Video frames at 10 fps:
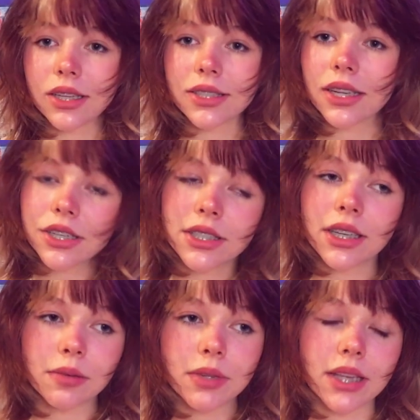
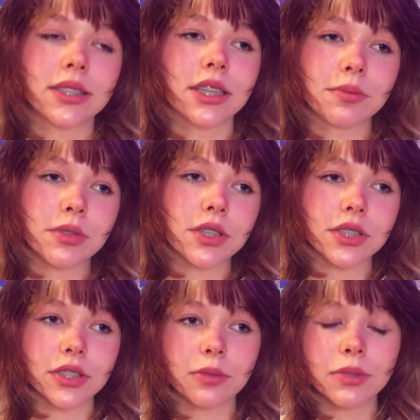niezależnie kim jesteś,
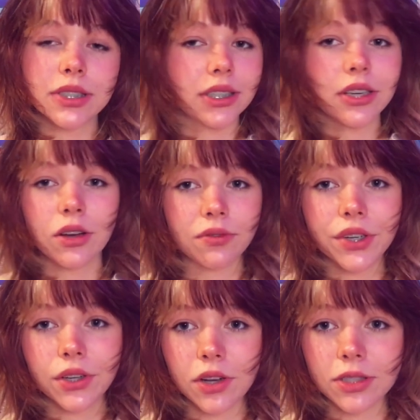możesz zrobić
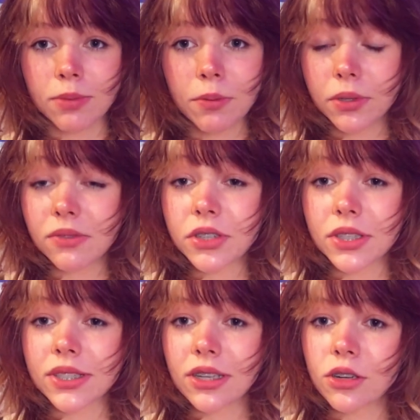jakikolwiek cosplay, ponieważ
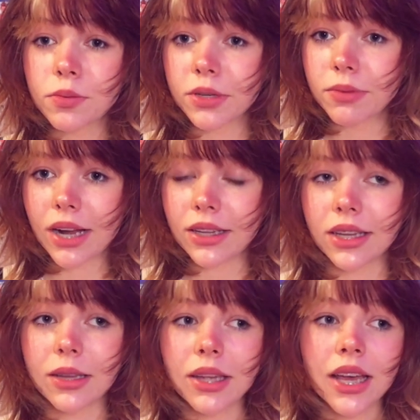to jest tylko
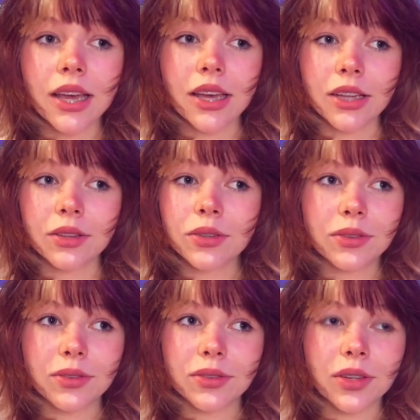przebranie i do, no,
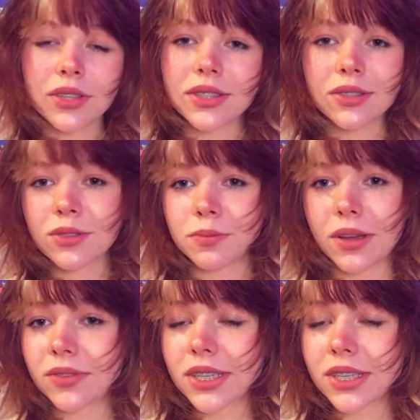to jest super.